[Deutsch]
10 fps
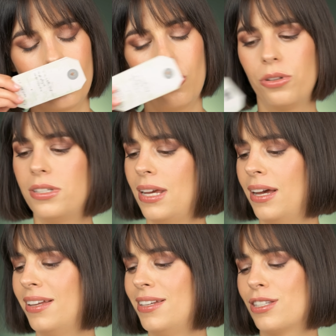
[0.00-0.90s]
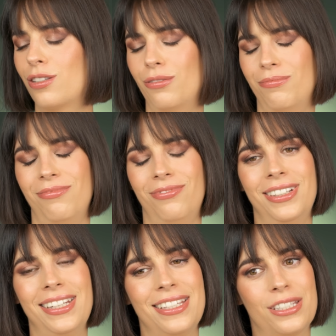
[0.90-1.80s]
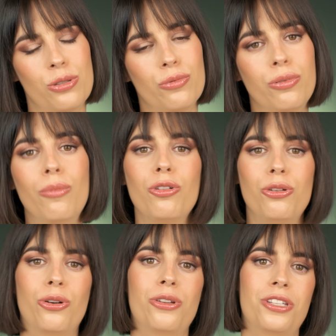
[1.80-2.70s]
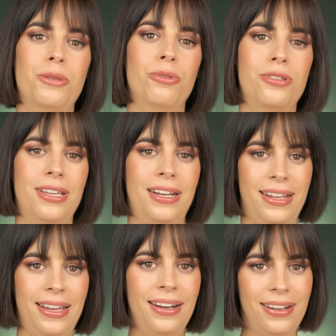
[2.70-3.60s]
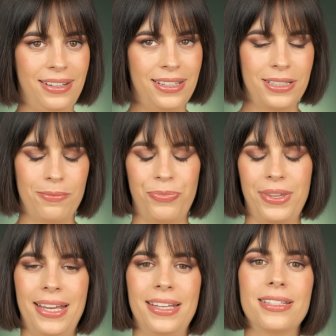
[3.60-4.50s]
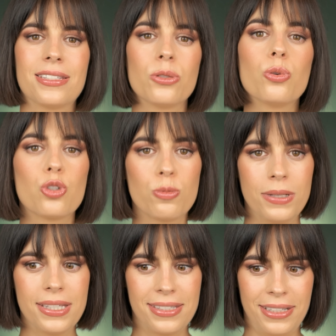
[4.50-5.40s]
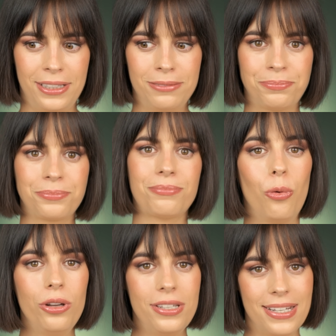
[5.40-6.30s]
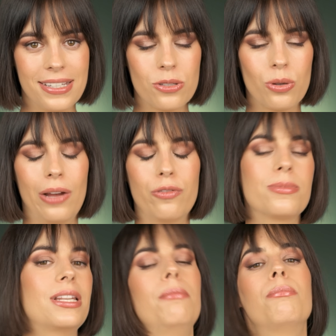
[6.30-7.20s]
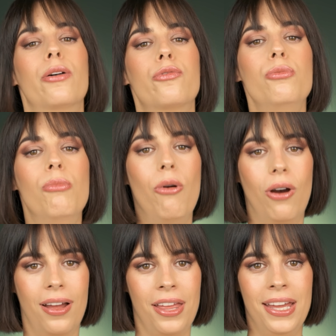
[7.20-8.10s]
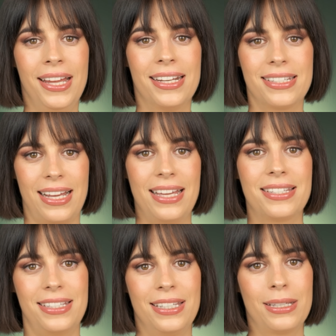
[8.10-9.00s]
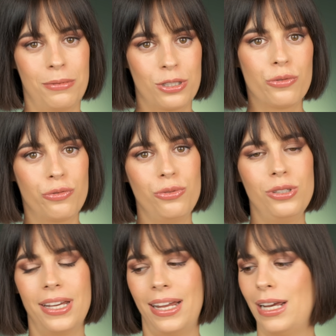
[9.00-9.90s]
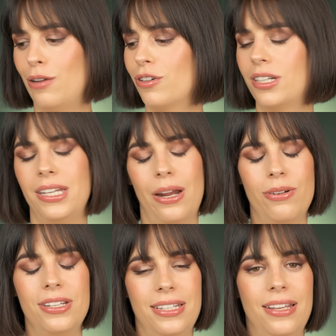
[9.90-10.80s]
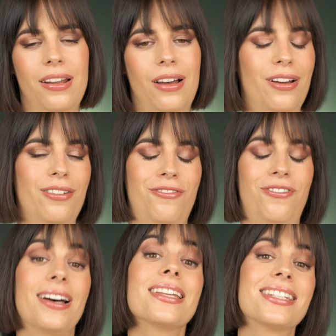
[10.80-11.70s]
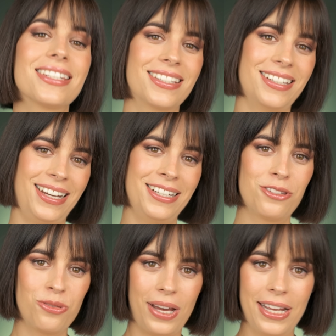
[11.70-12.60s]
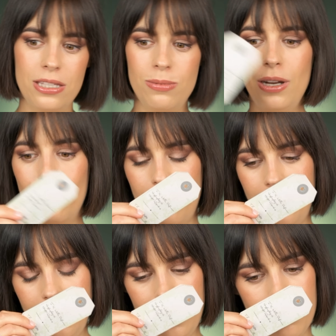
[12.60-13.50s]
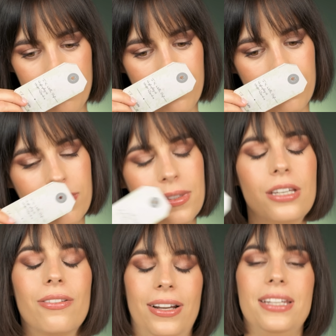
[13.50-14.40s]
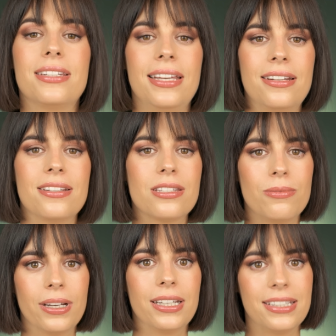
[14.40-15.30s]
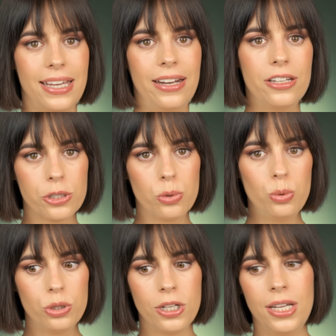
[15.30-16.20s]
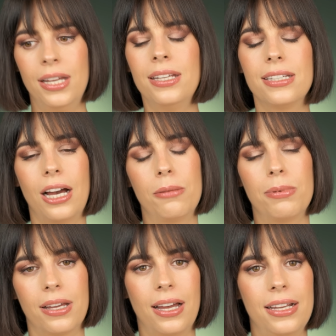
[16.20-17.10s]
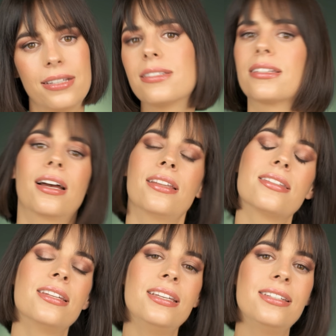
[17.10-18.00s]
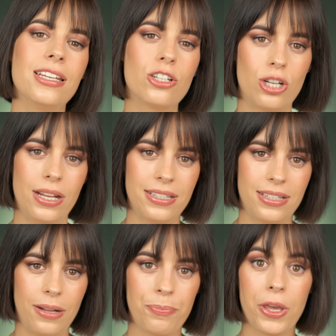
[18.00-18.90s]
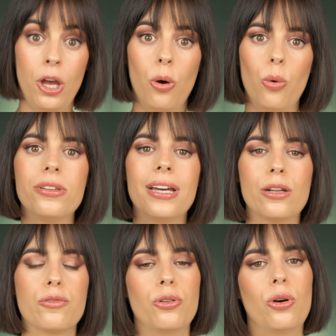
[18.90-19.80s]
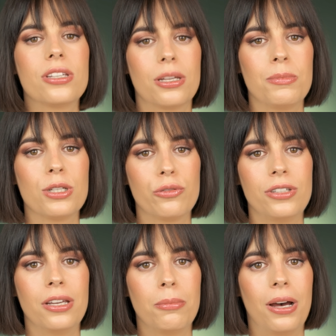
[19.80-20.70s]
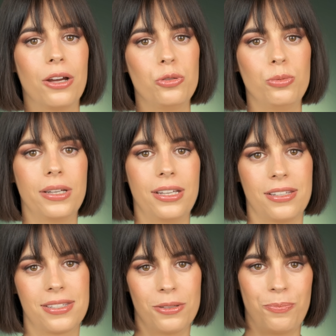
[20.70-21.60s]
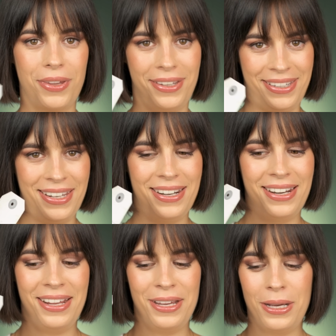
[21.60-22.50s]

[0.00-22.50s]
Und der ist wirklich zu 95% ähnlich. Der ist so spitze. Und der ist sogar vom selben Parfümeur. Das heißt, ich habe das Gefühl, der hat einfach die Harrod-DNA fast eins zu eins wiederverwendet. Die Qualität ist wirklich ähnlich gut. Die Haltbarkeit ist ganz eine Idee schlechter. Und einer von euch hat mich auf den gebracht übrigens. Den, äh,